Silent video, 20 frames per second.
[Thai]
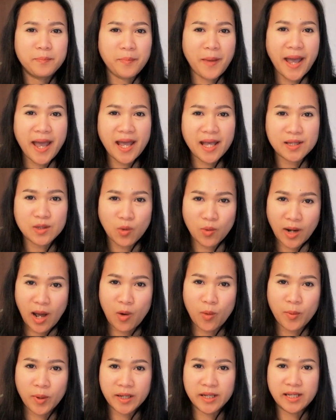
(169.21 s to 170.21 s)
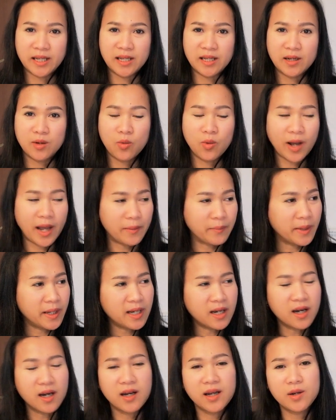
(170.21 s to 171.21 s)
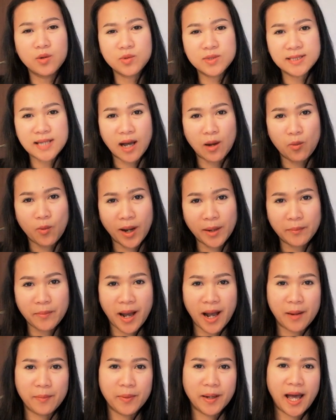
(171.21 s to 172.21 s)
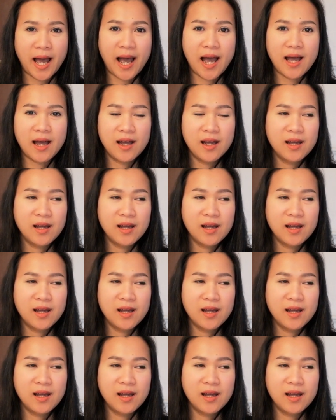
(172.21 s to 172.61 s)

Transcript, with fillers: เป๊ะตรงเราพอดี กูไก่ไม่เคยรู้จักวัดบางพระ